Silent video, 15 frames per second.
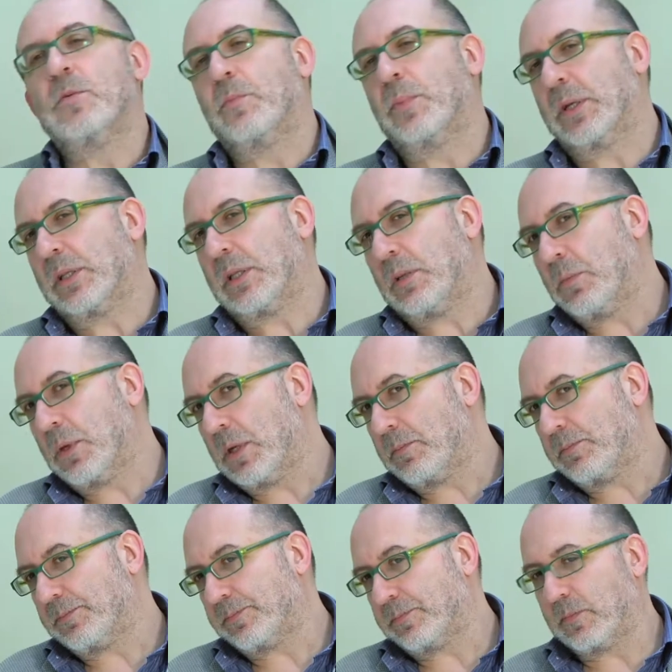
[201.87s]

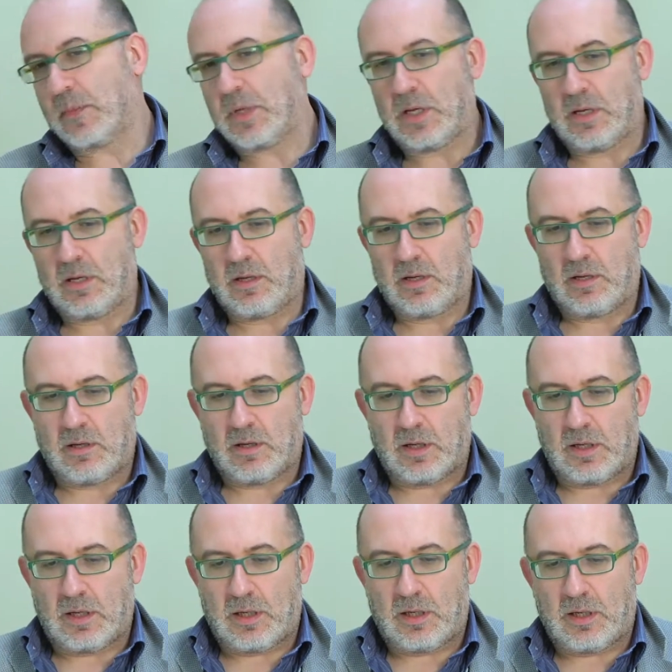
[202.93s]
imperdibile
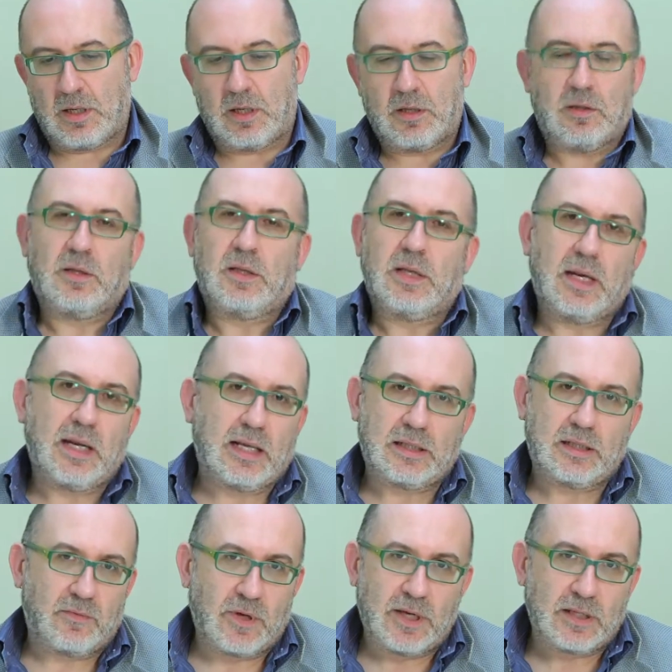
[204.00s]
eh, e ne direi
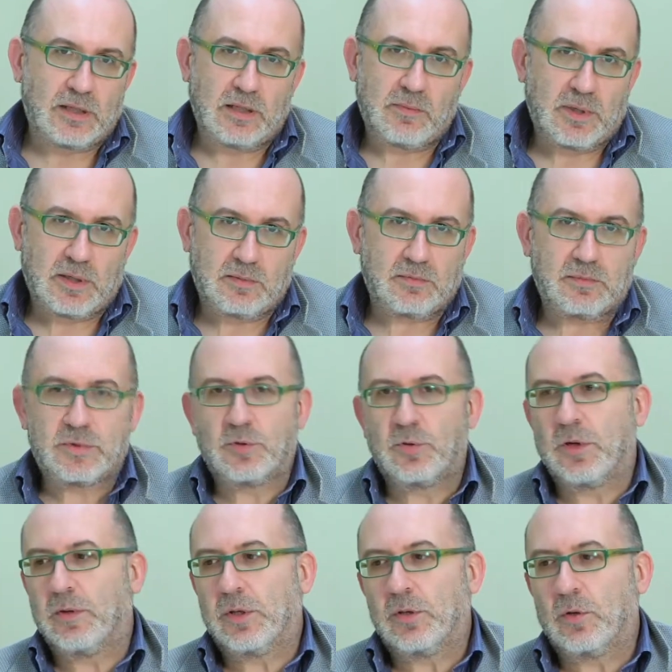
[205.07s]
altri 20 ma sono
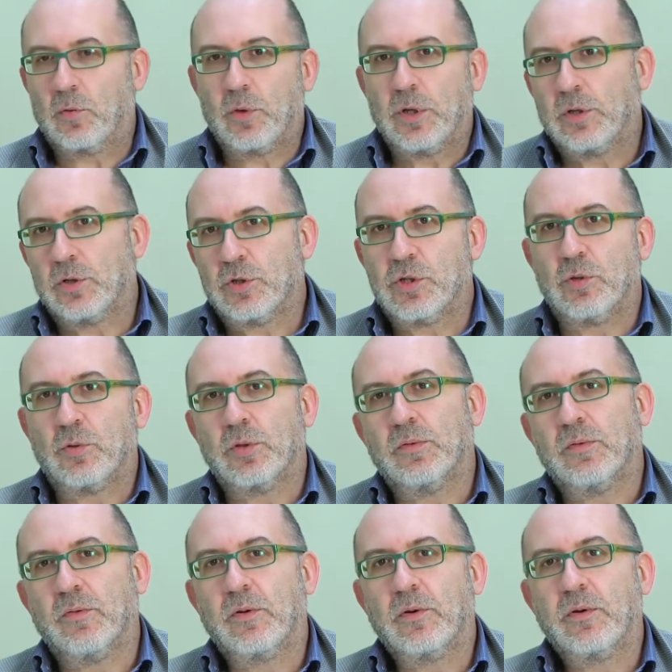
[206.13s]
arrivato al quinto e cinque
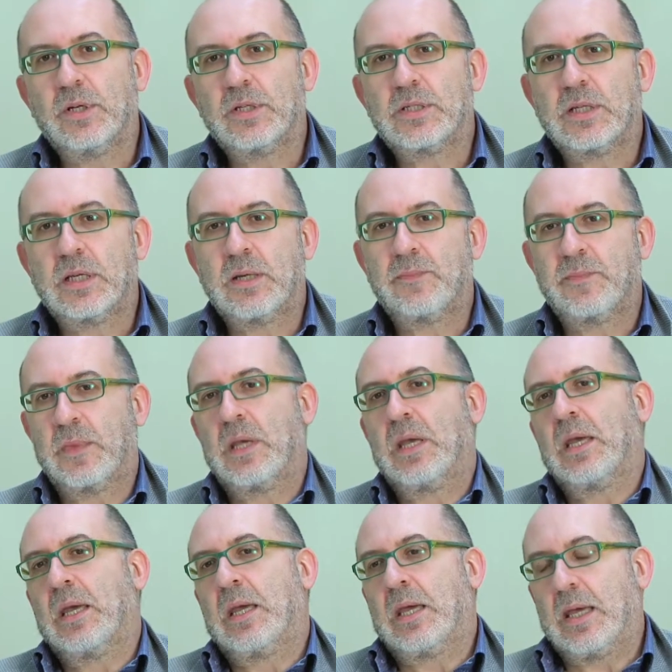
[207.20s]
dovevano essere
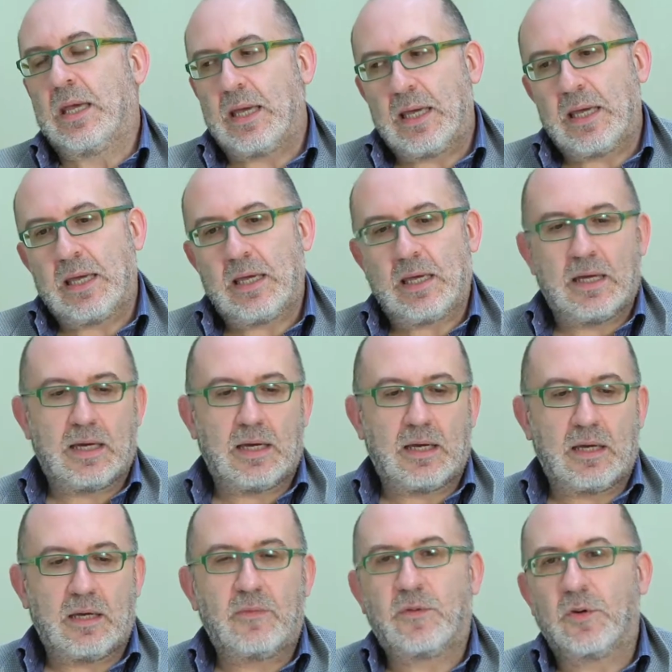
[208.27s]
è
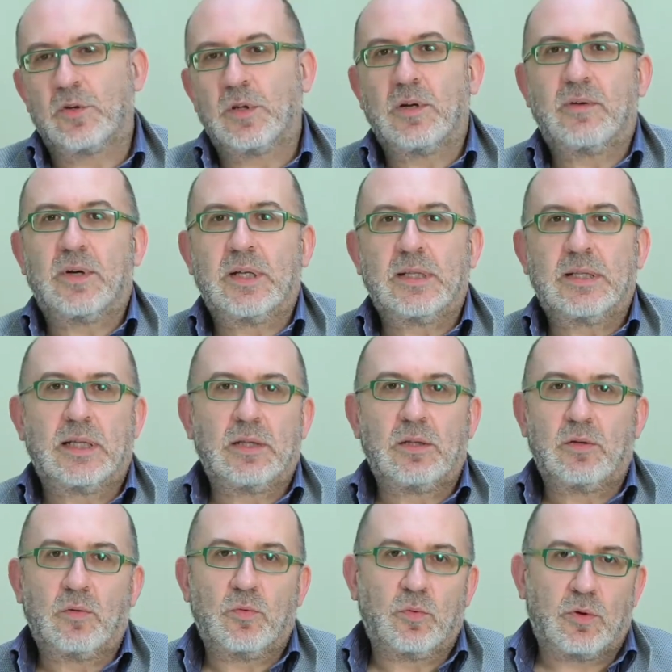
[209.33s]
eh, Il fallo delle vanità di
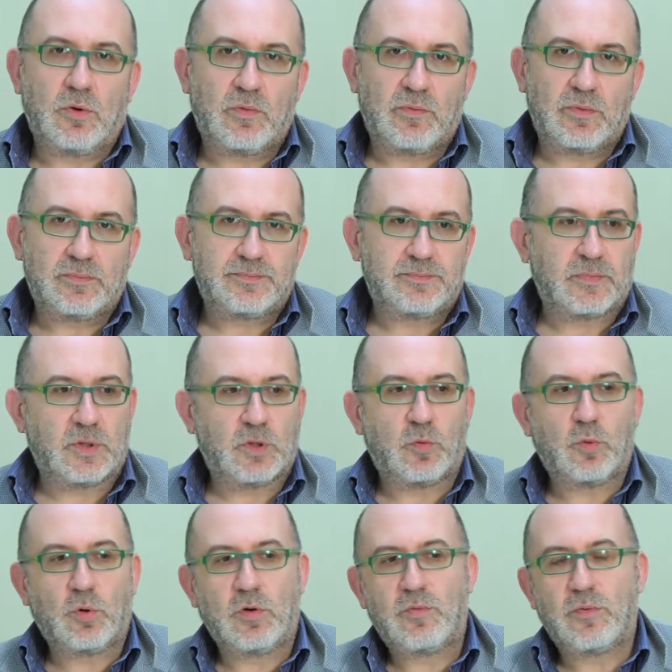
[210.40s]
Tom Wolfe Tom
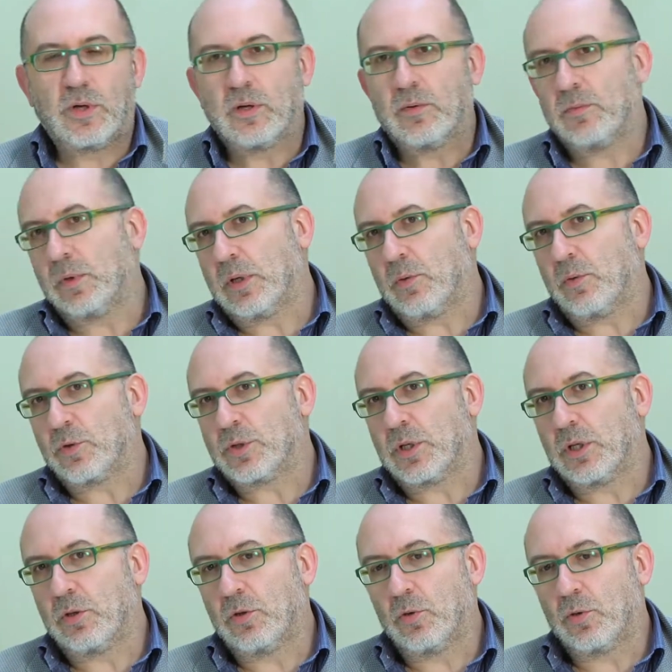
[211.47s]
Wolfe è un, uno
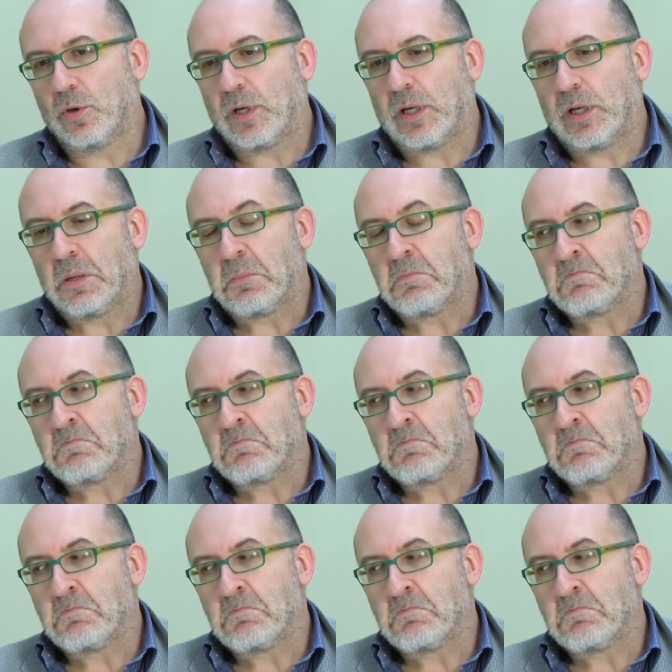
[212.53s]
scrittore